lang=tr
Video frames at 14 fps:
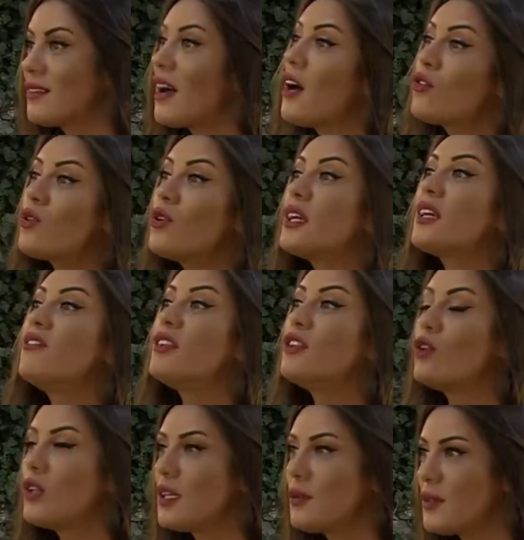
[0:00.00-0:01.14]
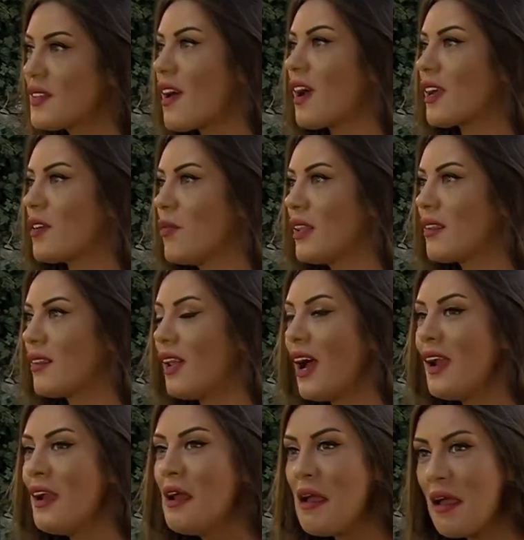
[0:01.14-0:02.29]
Daha sonraki videolarımı takip ettiler.